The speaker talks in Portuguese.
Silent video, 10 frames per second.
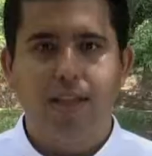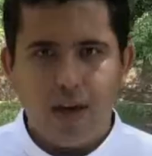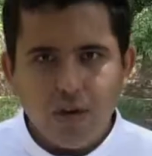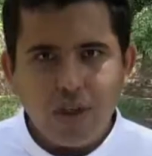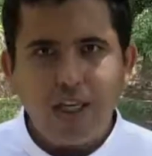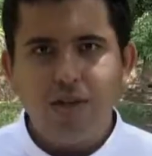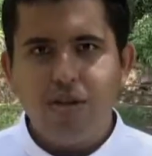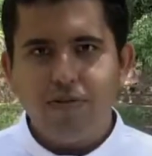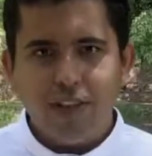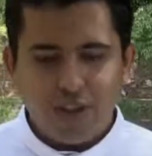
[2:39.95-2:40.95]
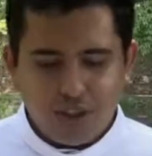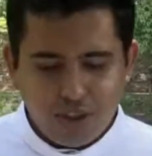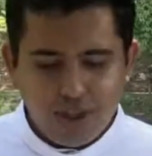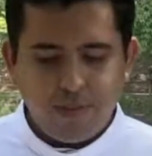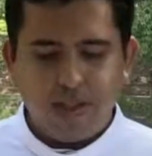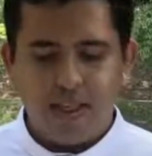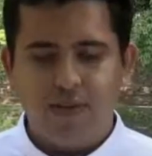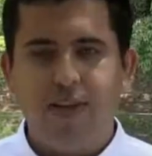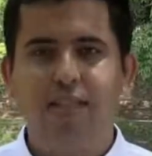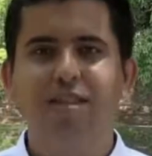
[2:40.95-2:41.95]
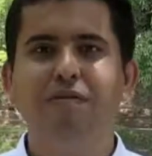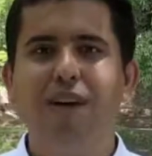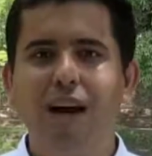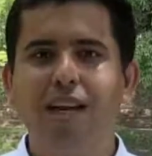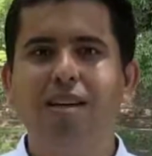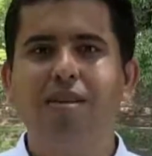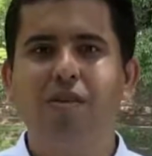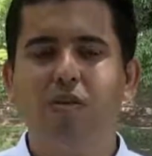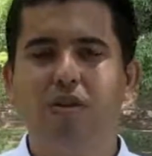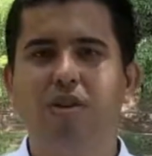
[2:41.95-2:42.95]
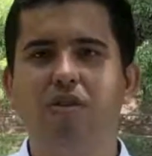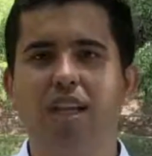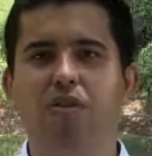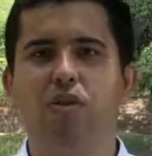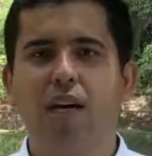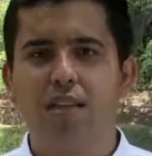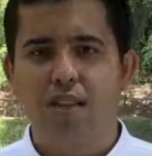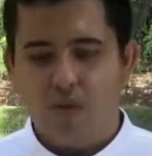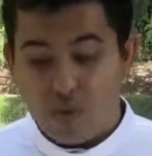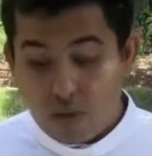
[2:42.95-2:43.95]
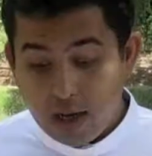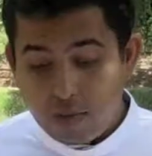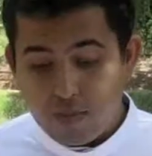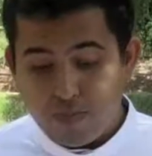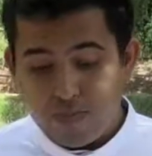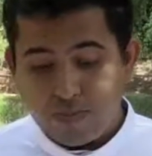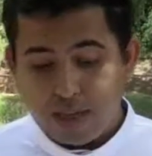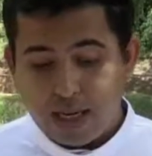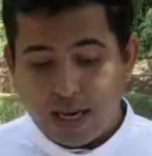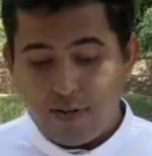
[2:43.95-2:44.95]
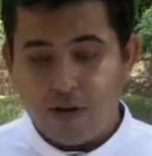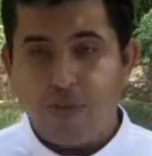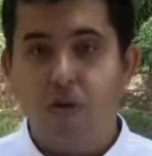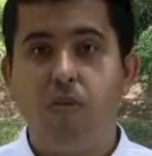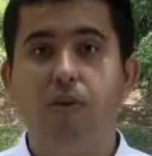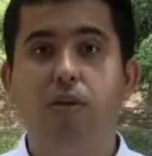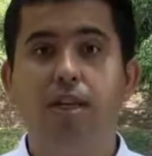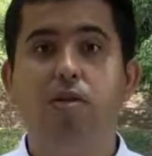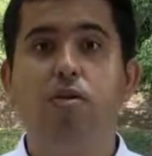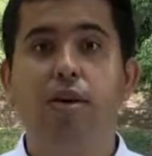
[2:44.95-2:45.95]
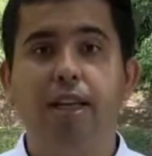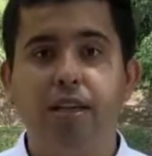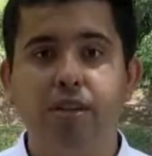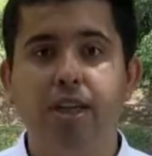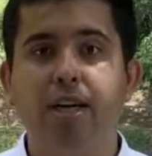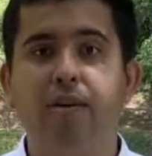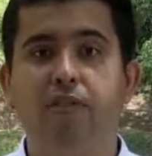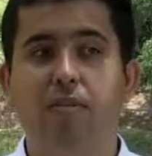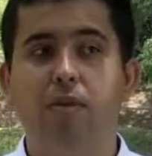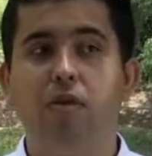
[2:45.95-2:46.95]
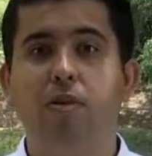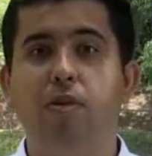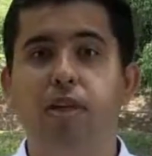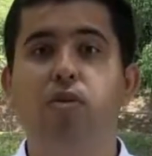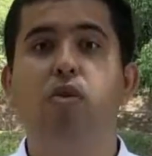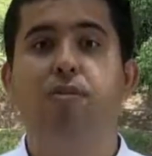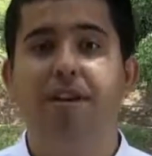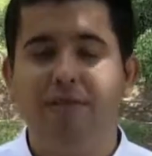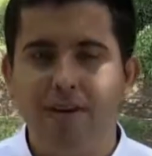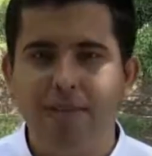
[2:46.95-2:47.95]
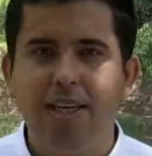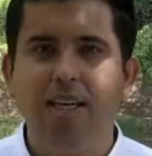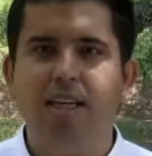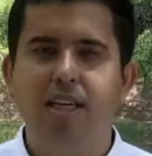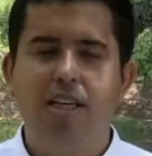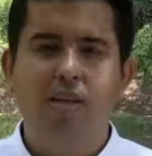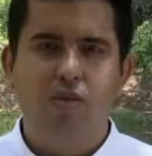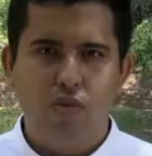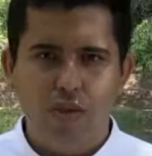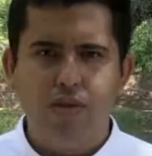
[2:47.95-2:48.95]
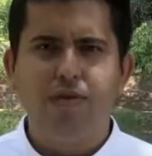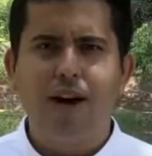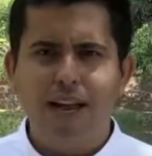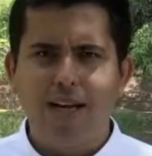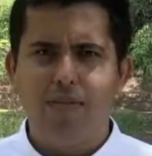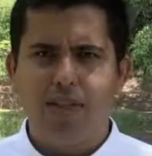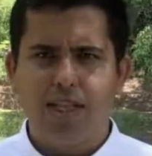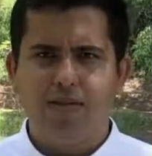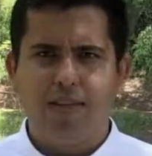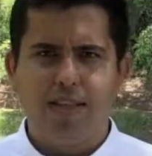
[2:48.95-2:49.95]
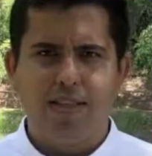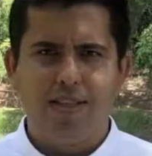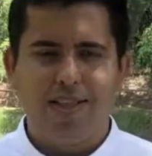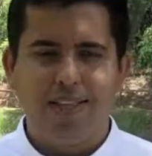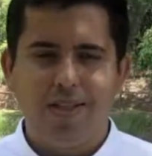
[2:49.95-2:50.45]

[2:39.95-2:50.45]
Até o jeito de vestir muitas vezes fala quanto que eu tenho educação ou não, a forma como eu lido com a religião, a forma como eu lido com a minha família, tudo isso fala muitas vezes. Né?